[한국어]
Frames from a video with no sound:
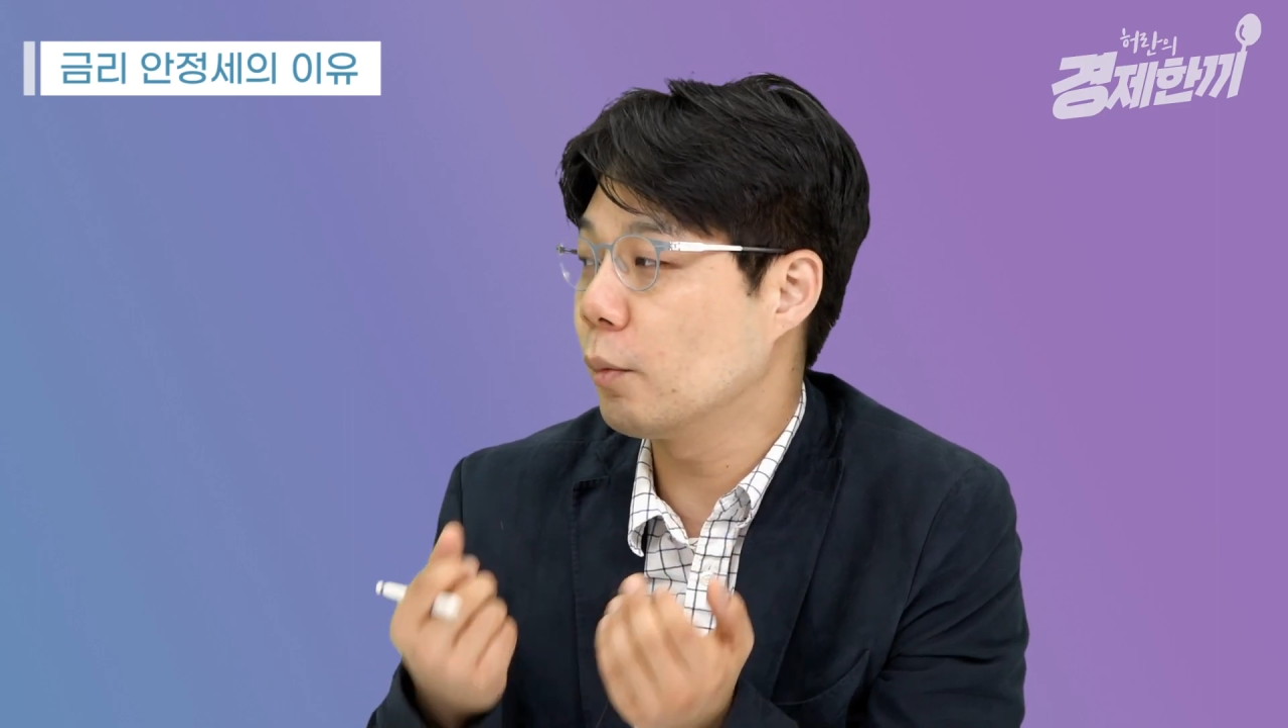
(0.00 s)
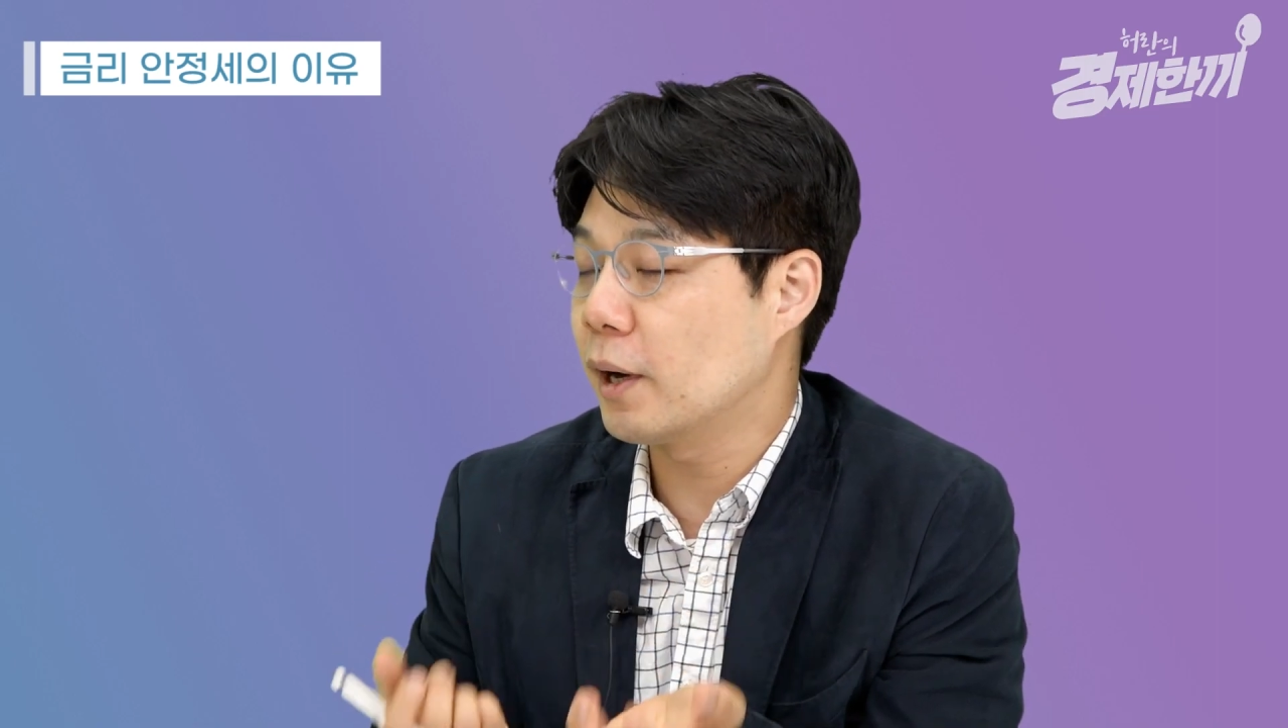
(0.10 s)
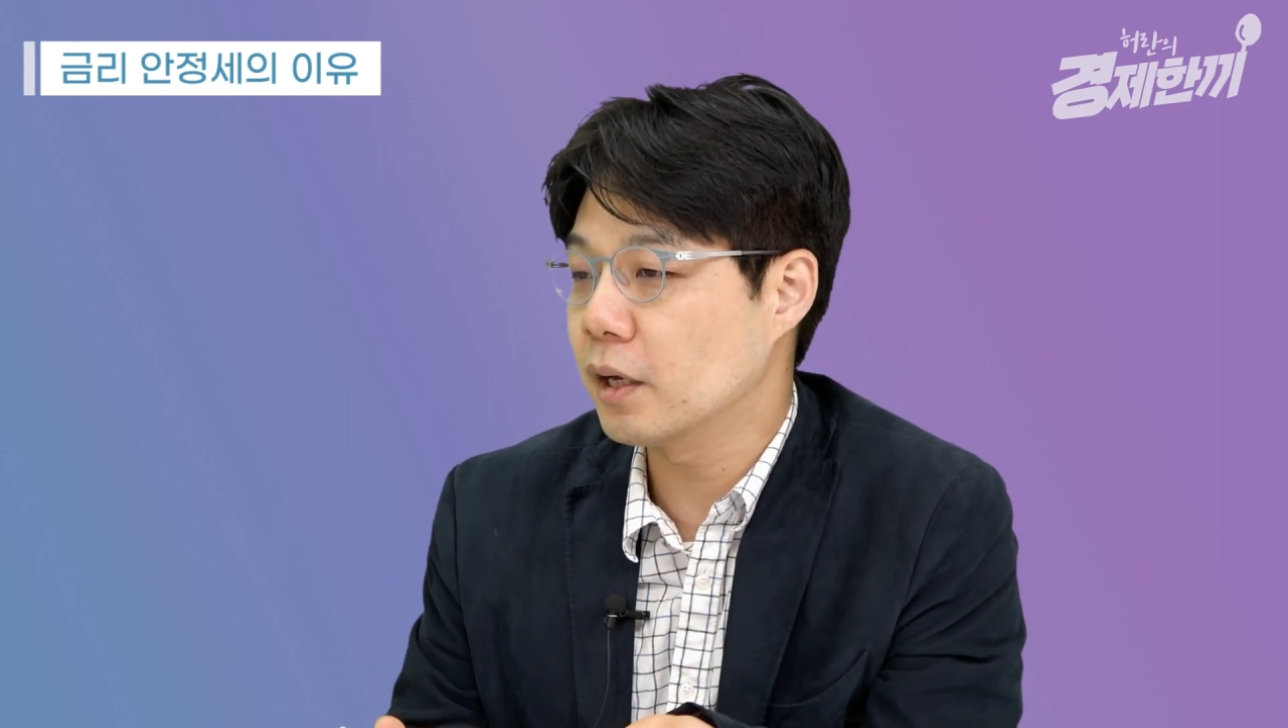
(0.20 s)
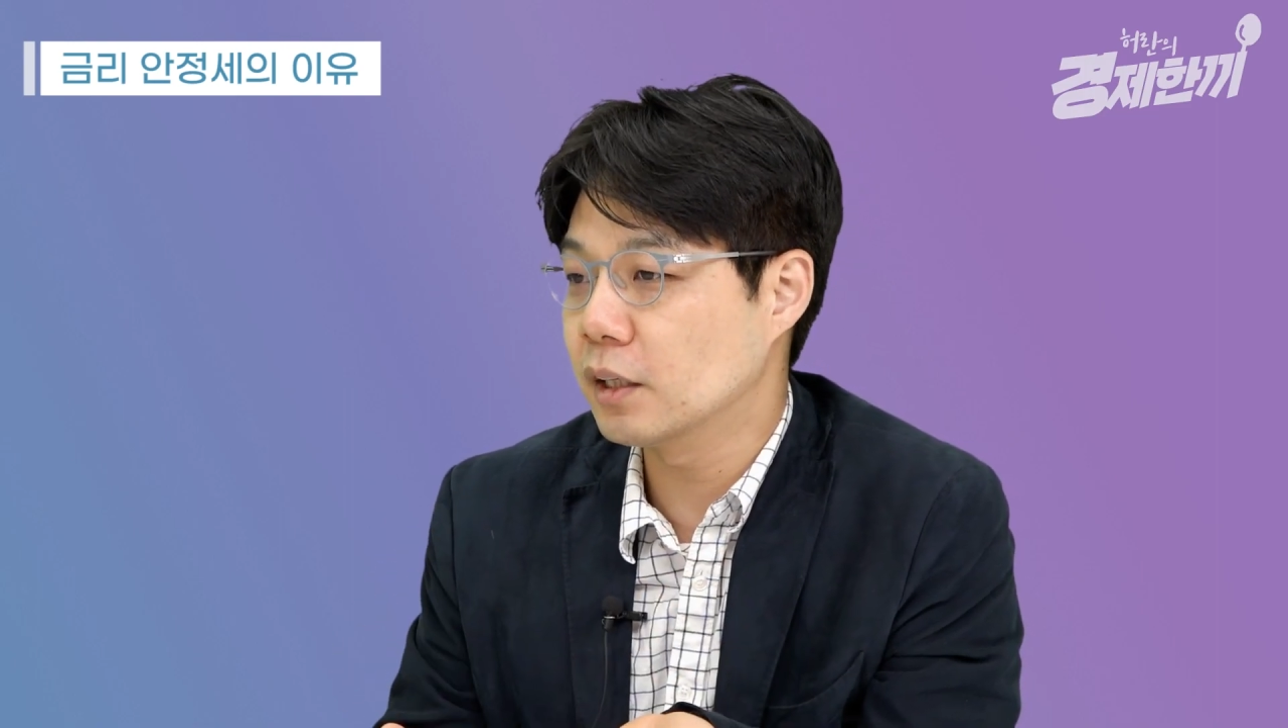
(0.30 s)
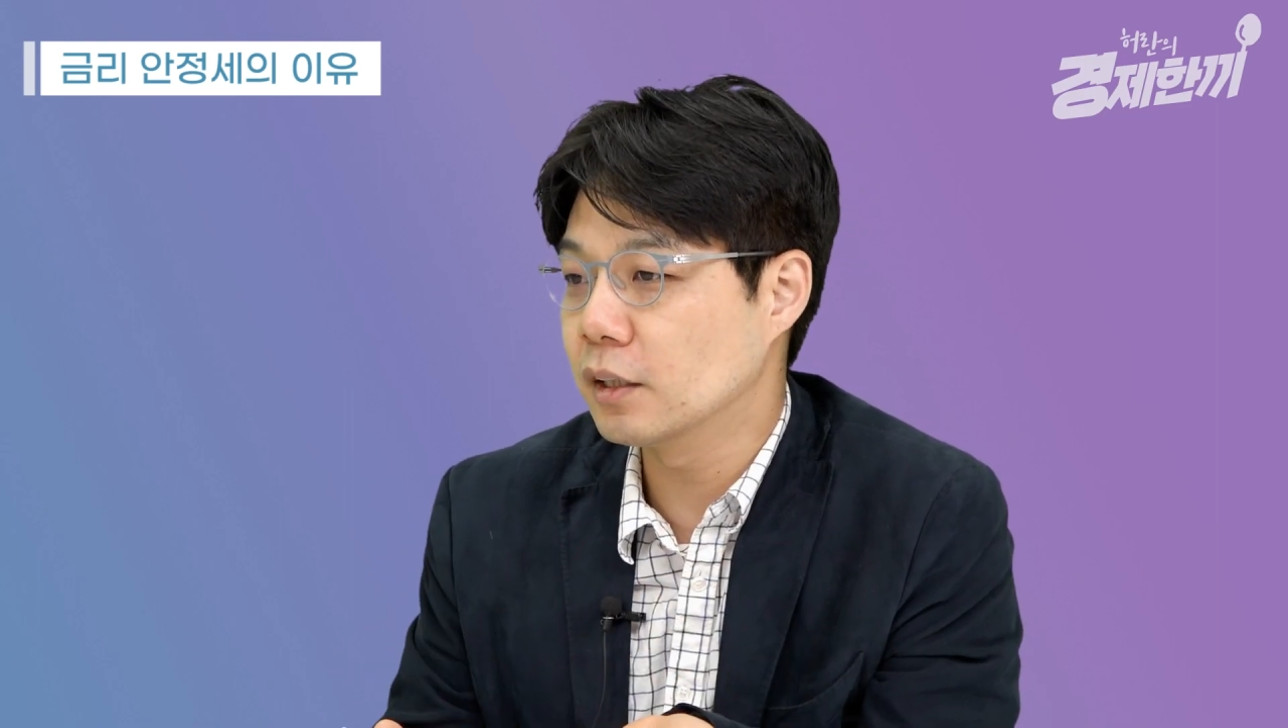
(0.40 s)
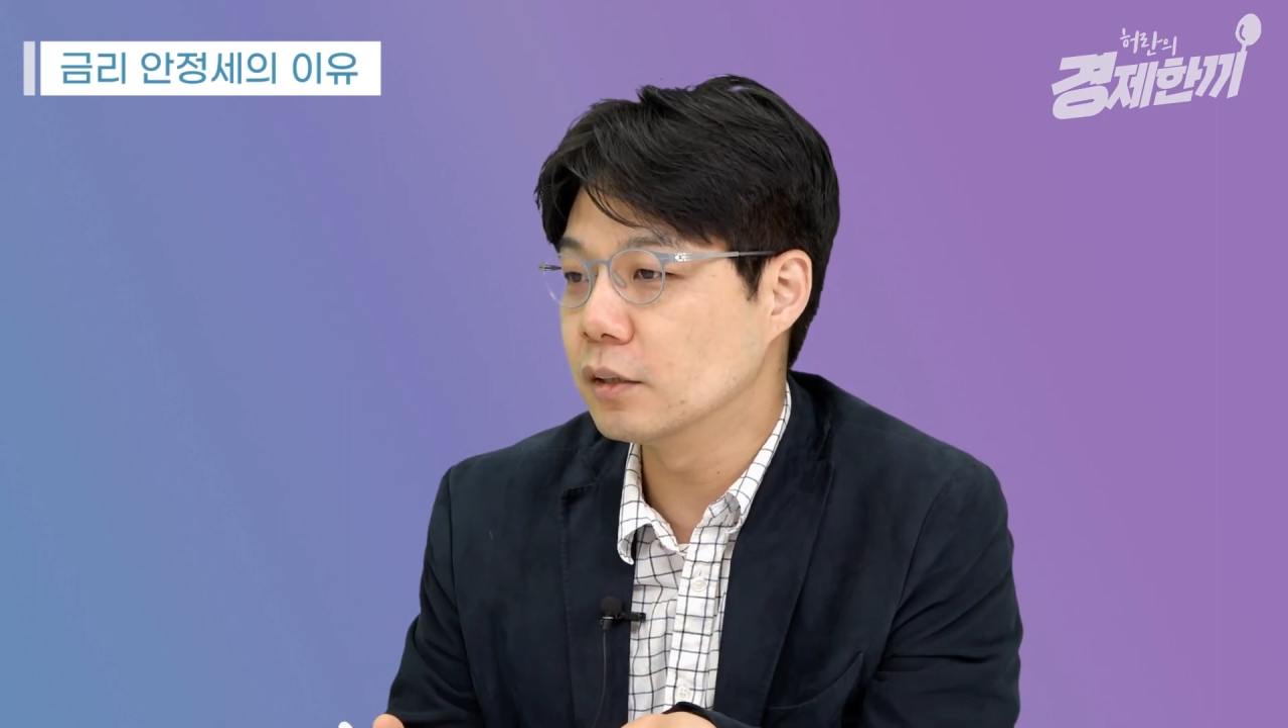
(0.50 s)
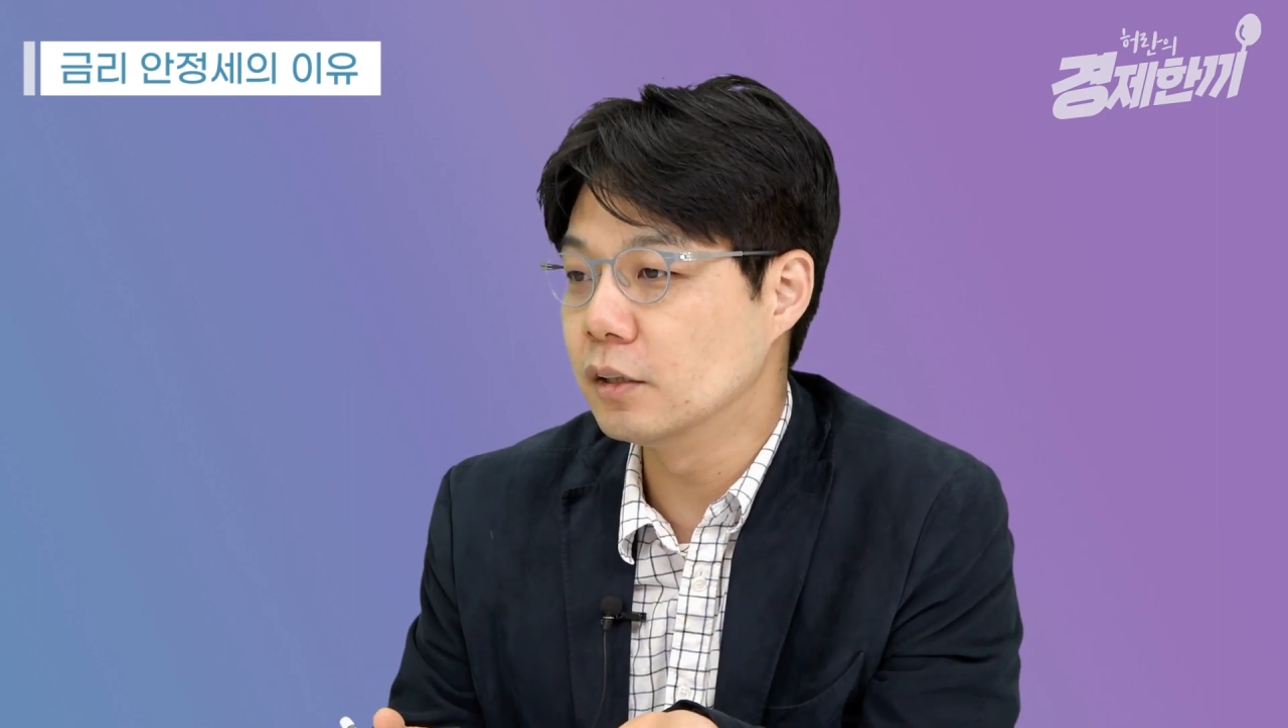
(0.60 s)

발행량을